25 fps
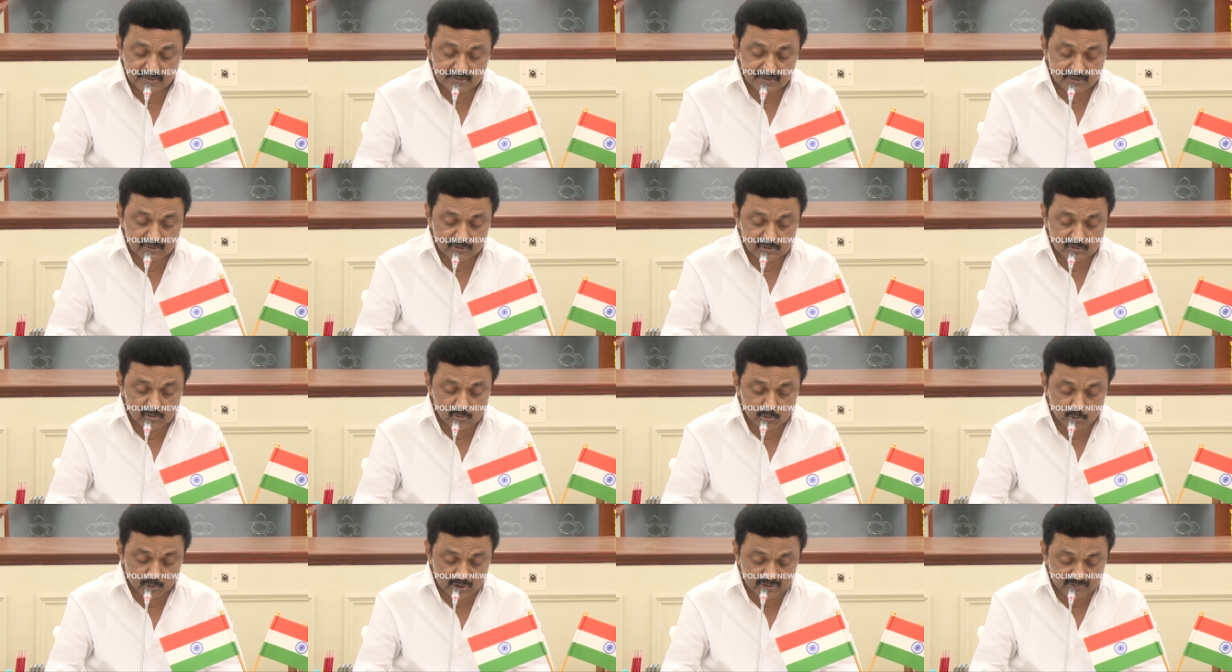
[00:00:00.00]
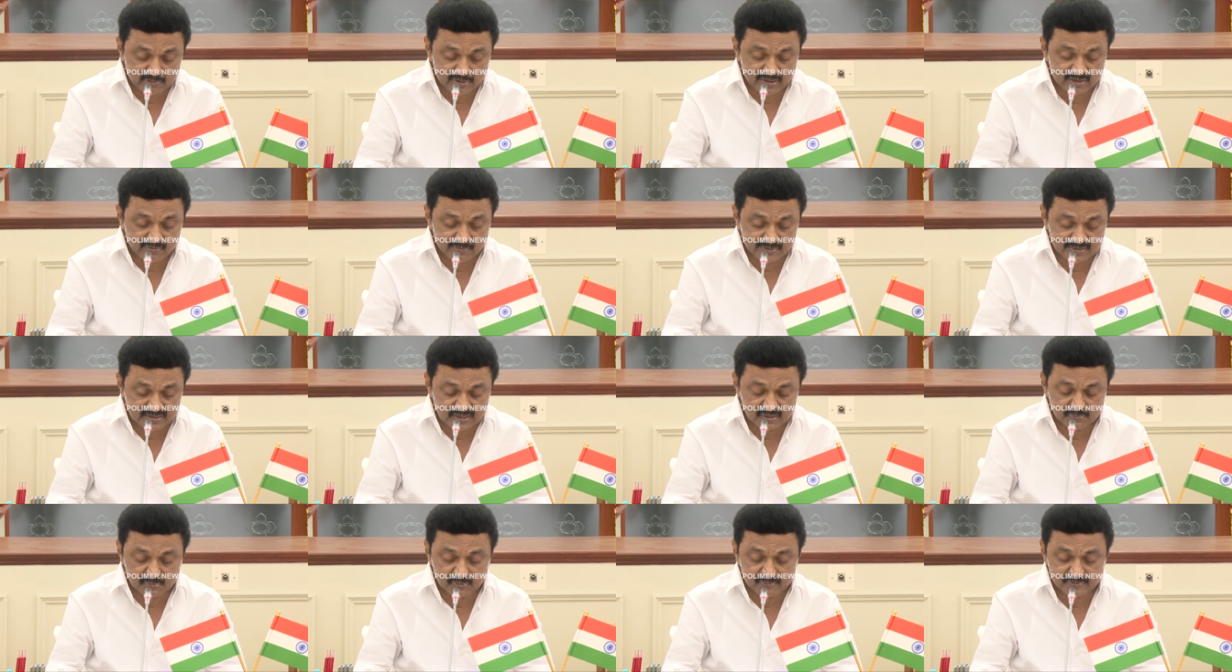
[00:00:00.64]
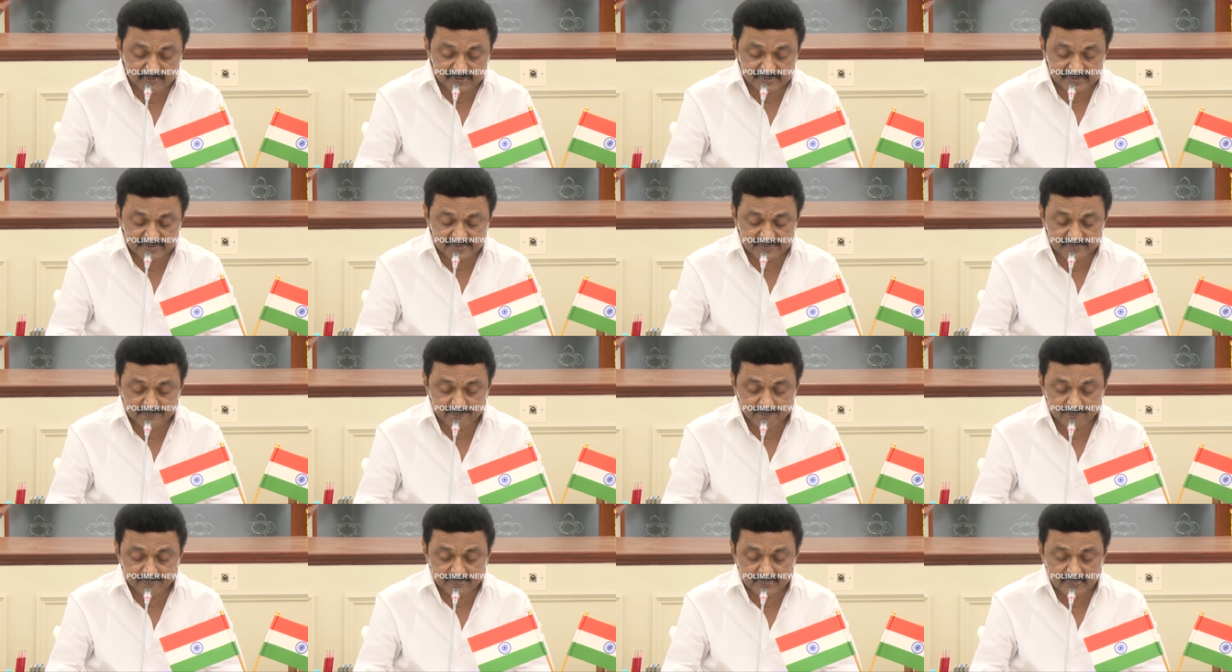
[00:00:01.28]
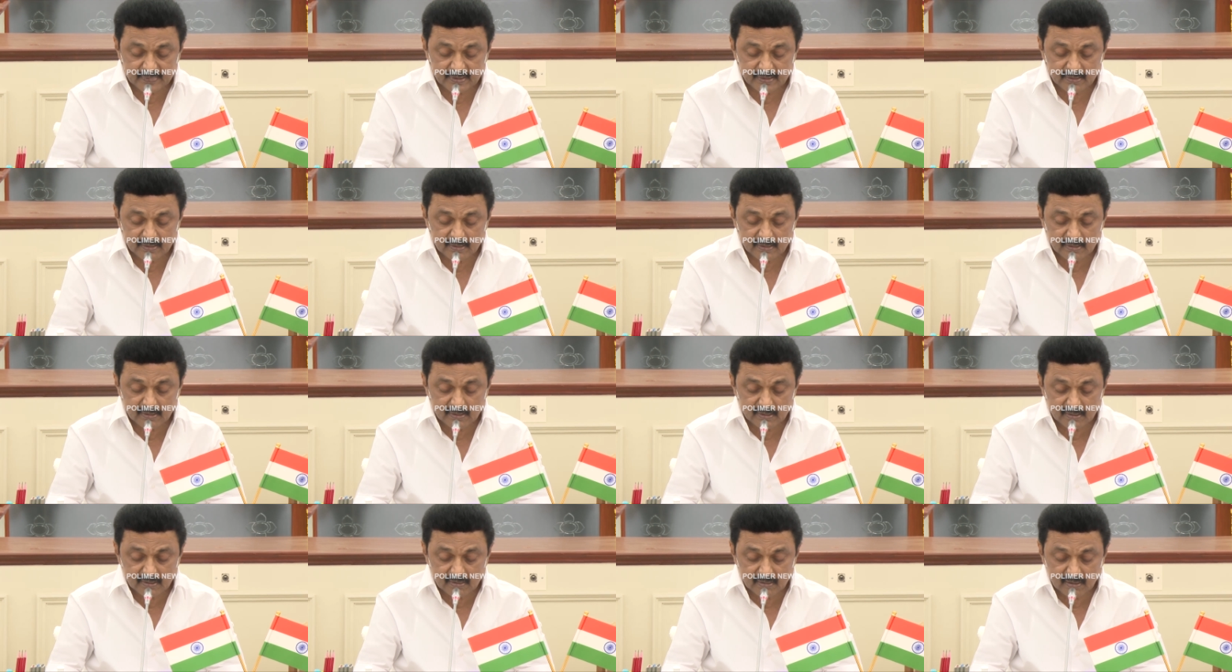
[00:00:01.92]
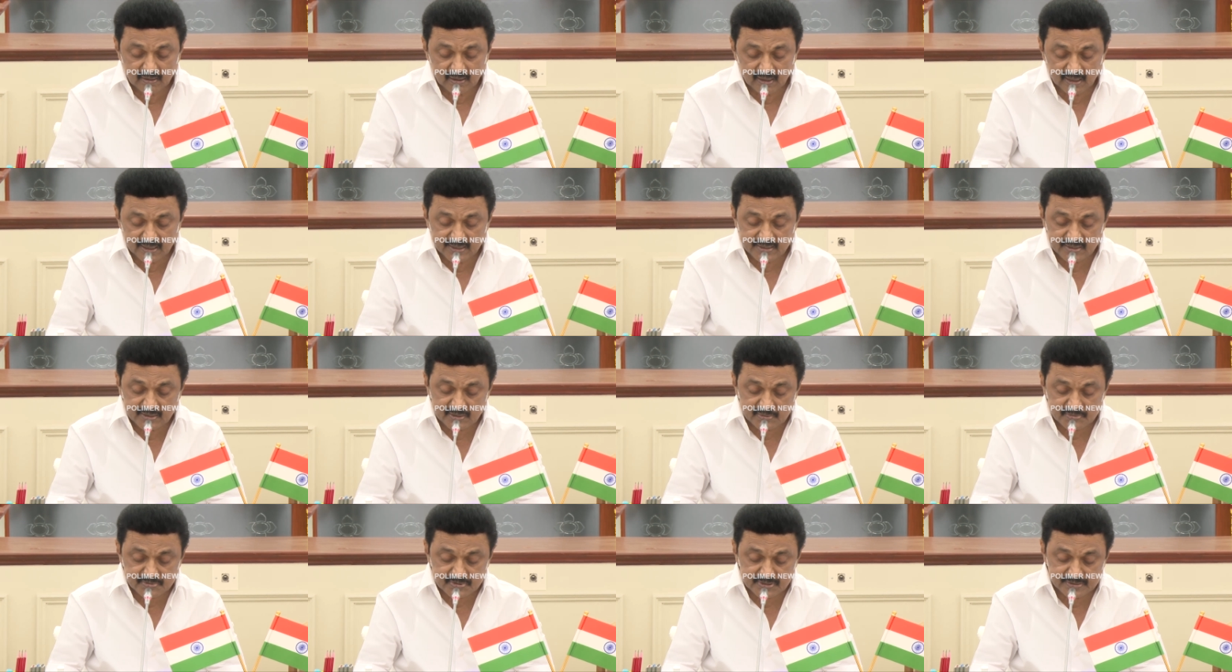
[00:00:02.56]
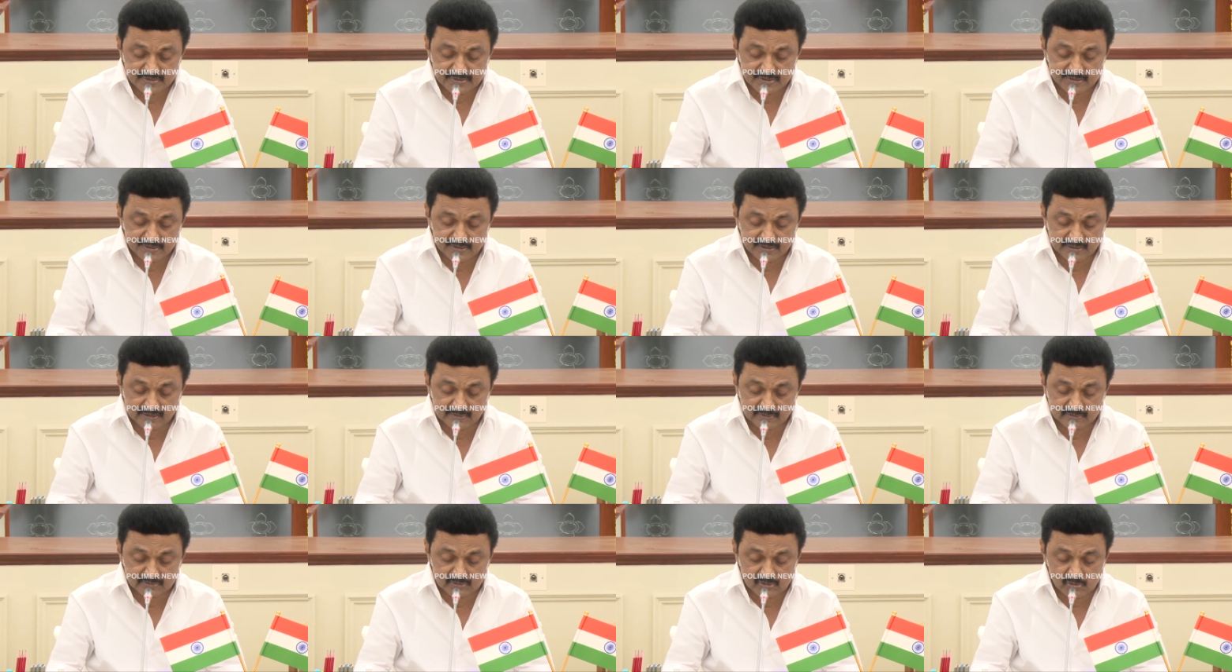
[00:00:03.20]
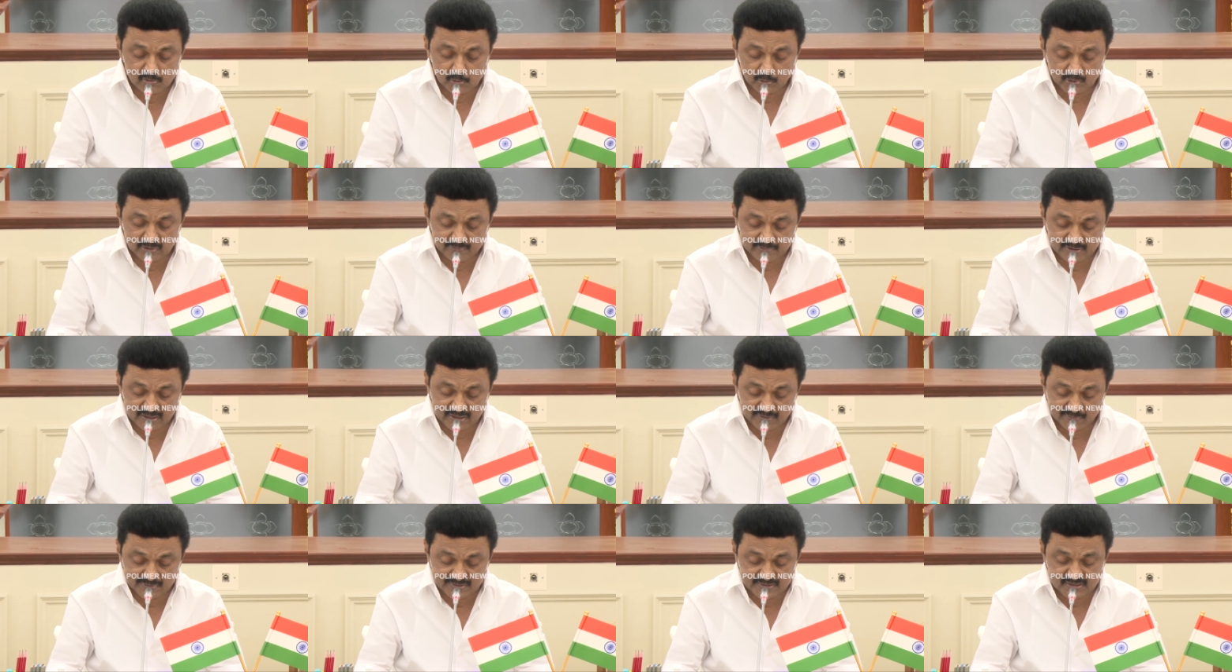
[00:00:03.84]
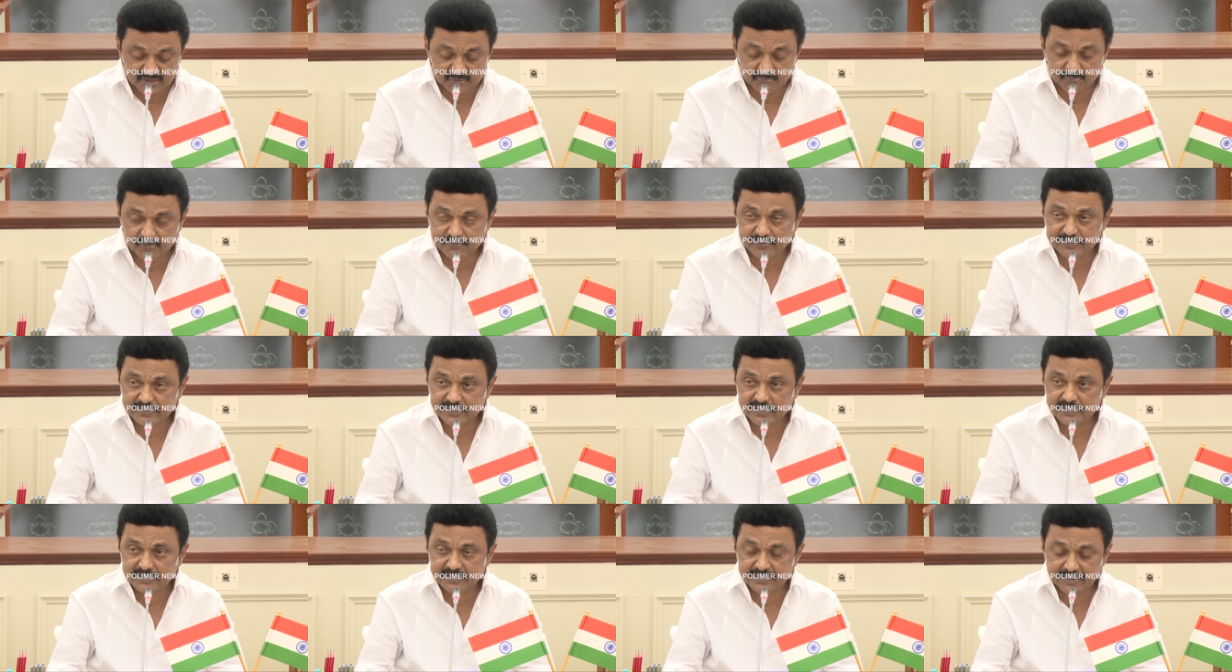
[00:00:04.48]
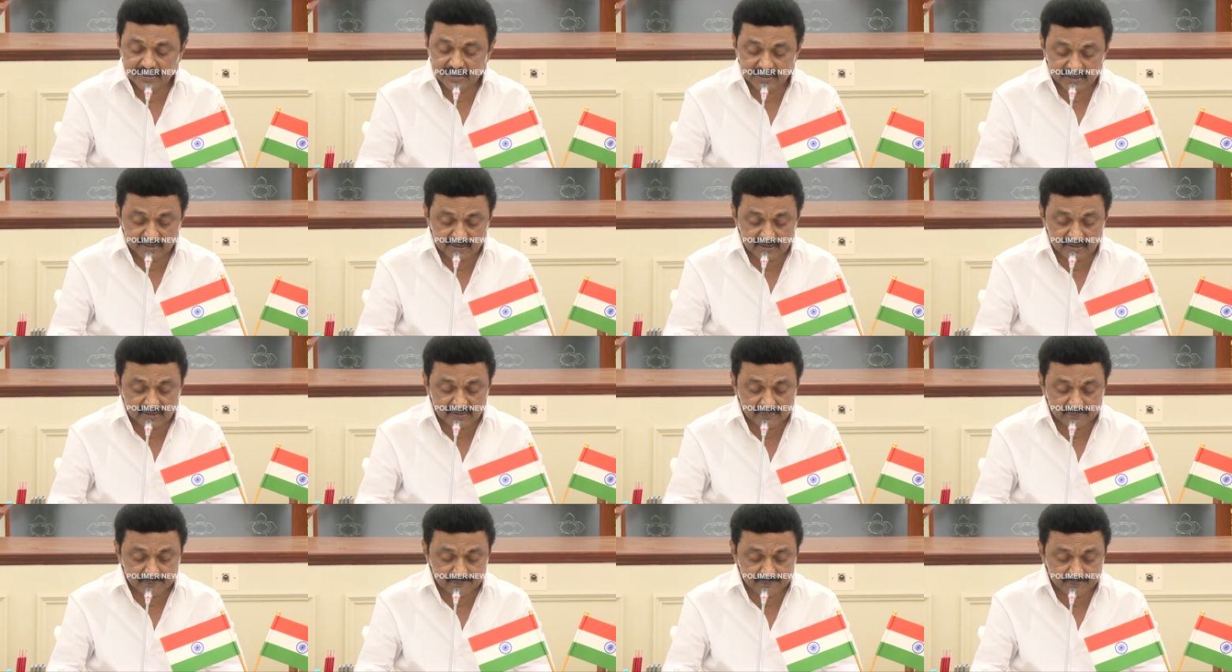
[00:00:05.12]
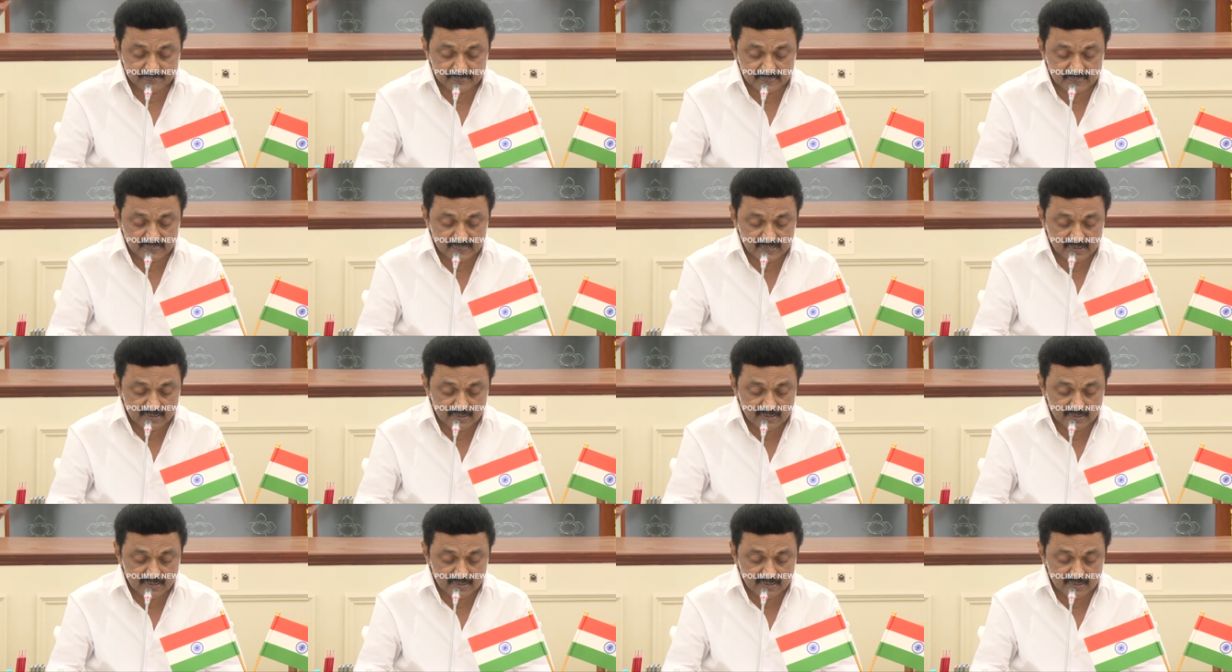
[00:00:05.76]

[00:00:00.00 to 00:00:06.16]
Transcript: ஐந்து ஏக்கருக்கும் குறைவாக வைத்திருப்பவர்கள் ஆயிரம் சதுரடி நிலத்துக்கும் குறைவாக வைத்திருப்பவர்கள் ஏழைகளாம்